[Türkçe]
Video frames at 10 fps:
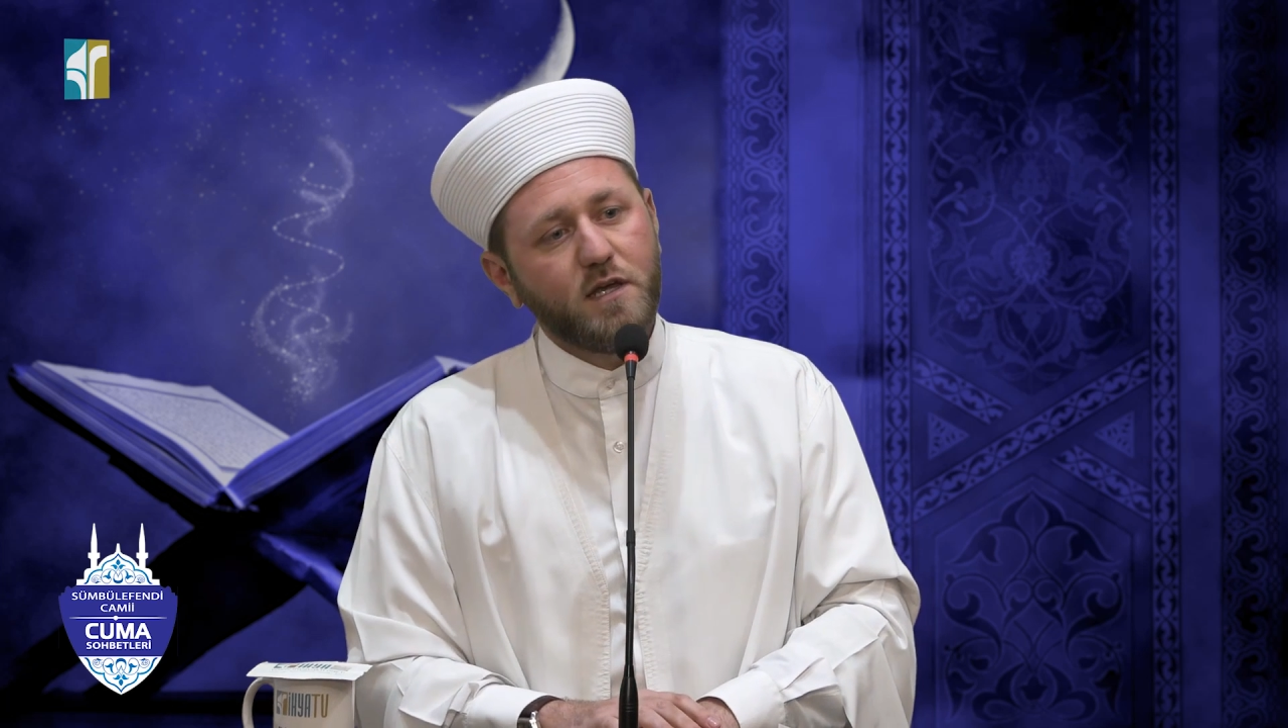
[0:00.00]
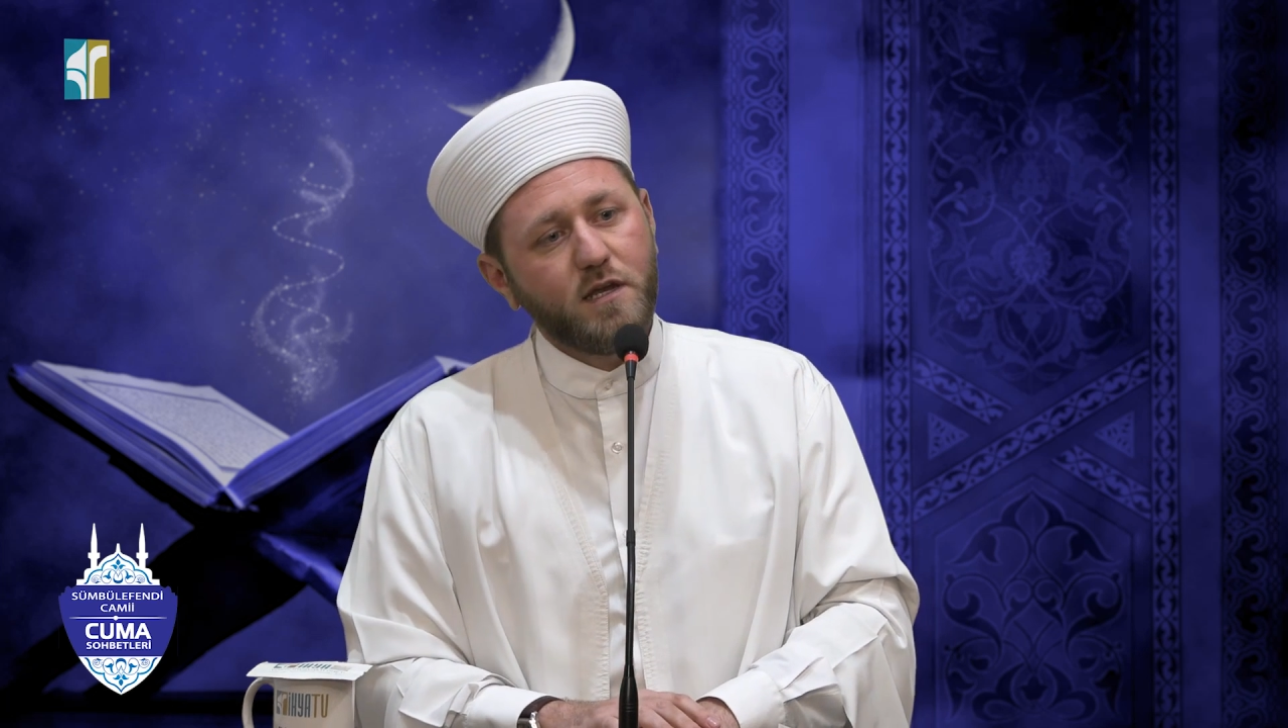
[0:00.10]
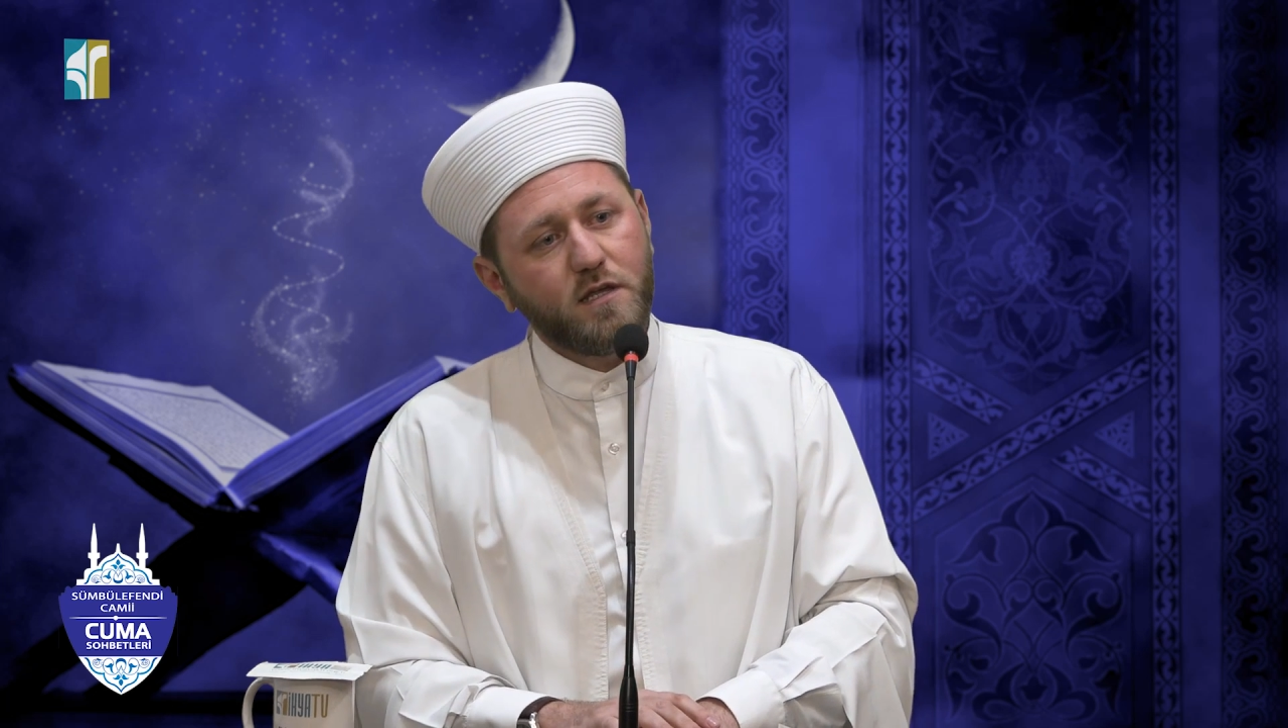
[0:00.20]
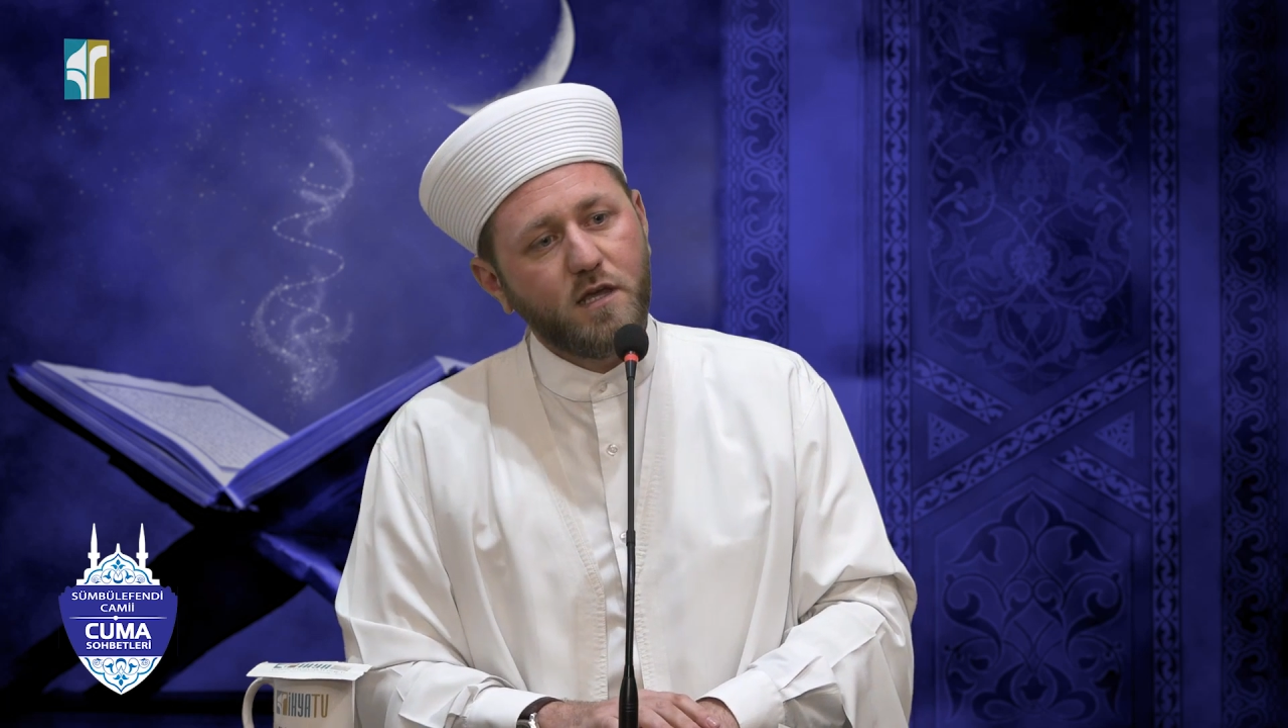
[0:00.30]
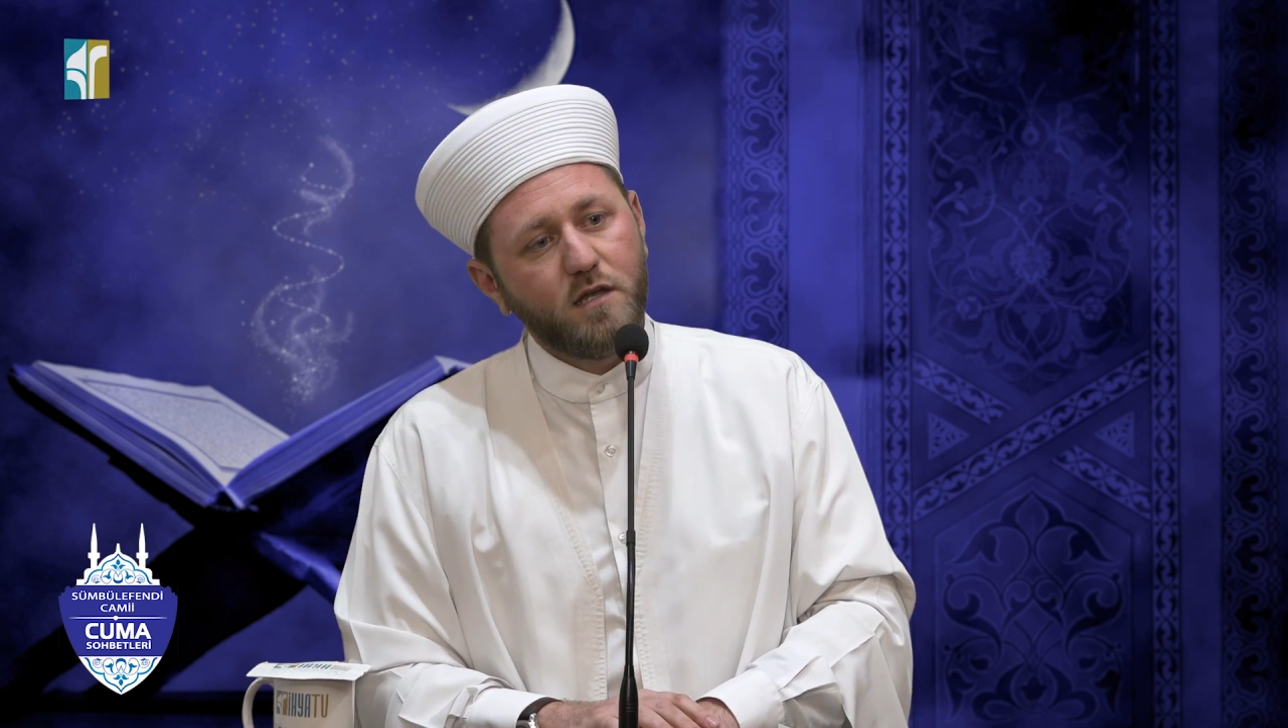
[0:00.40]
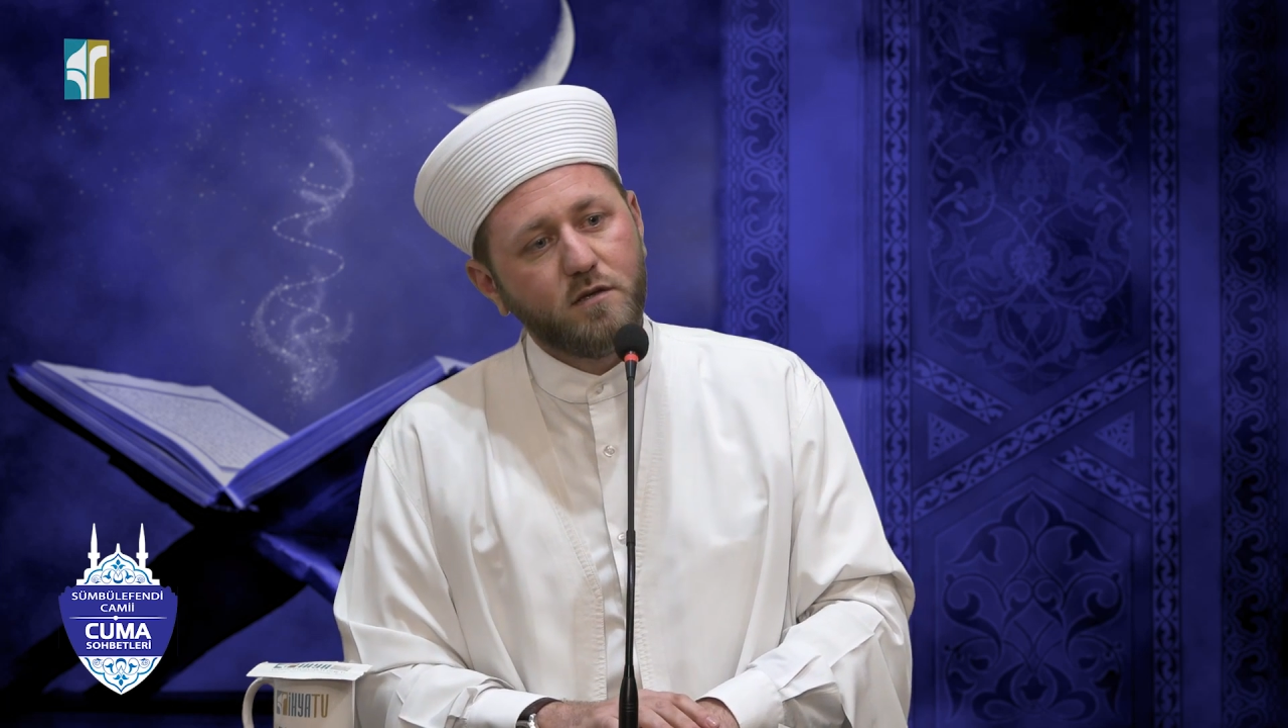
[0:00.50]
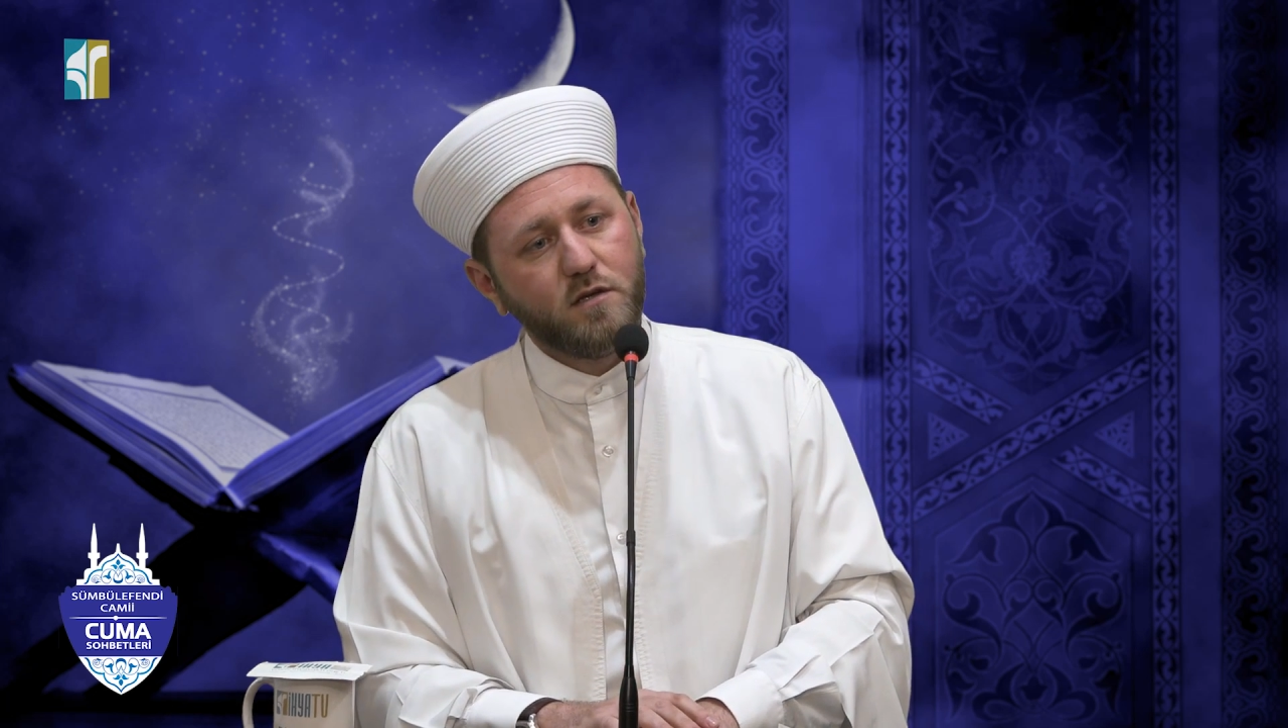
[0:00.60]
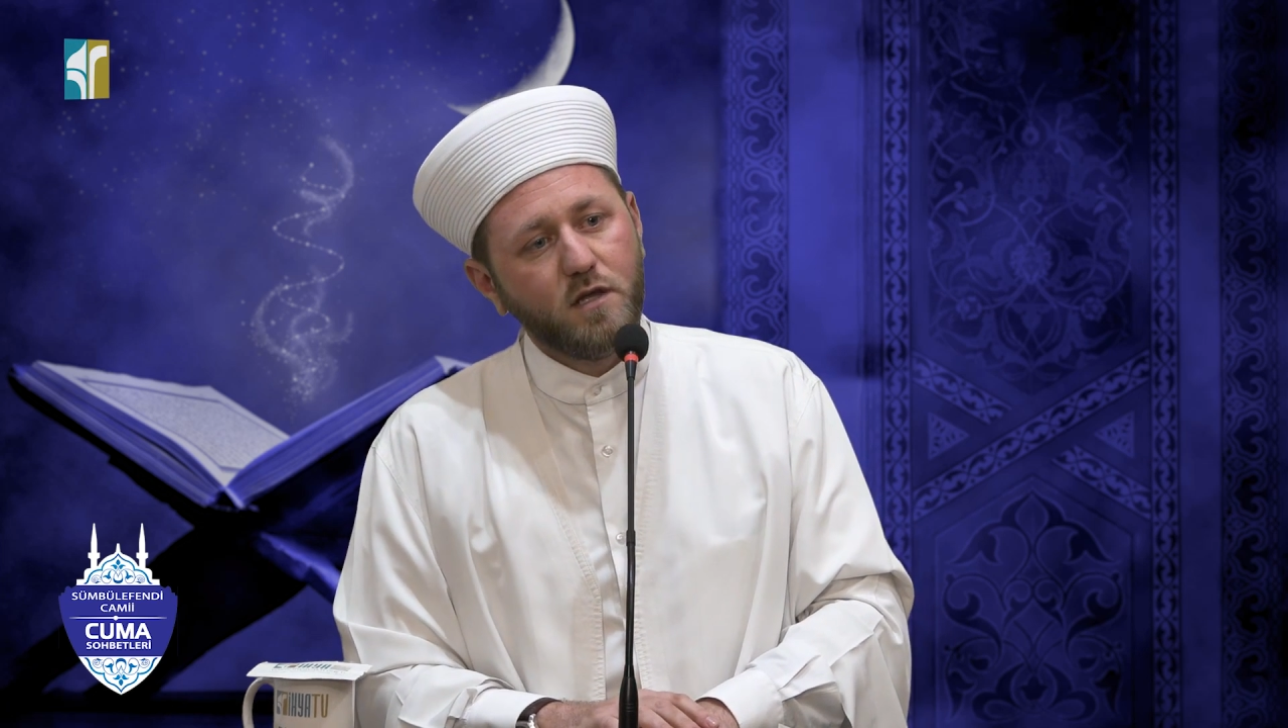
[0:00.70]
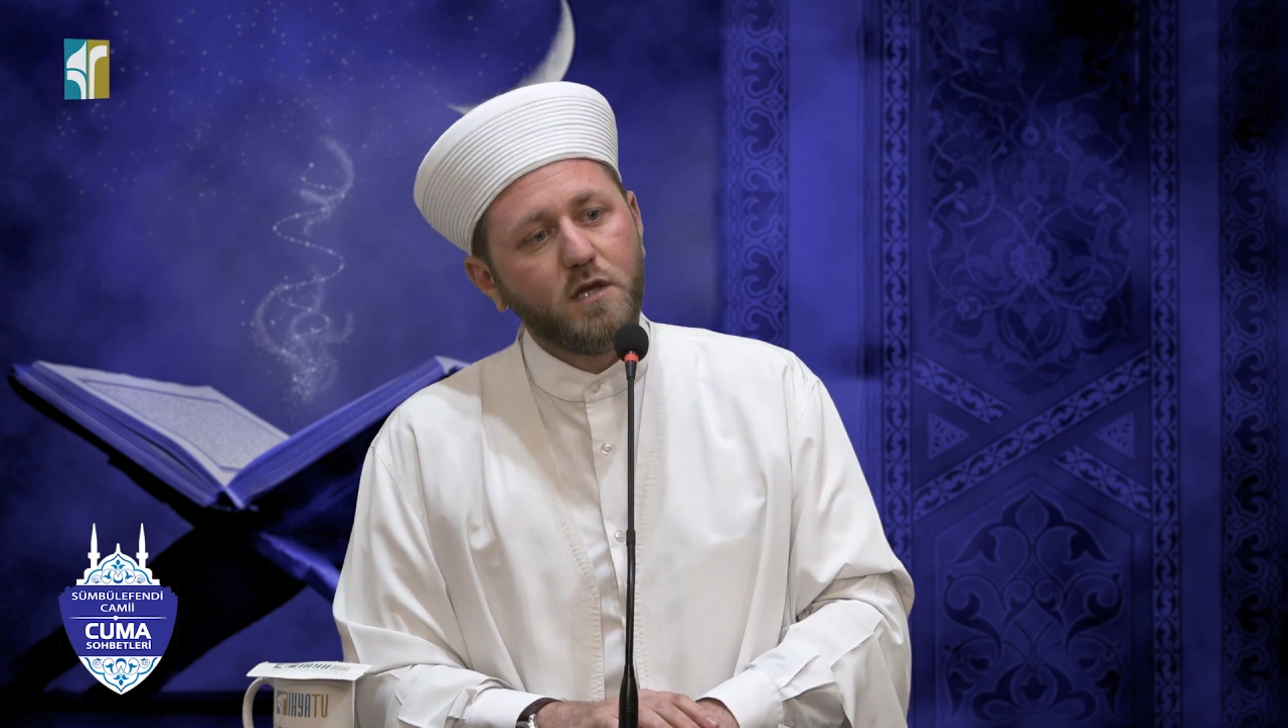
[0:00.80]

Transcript: gereken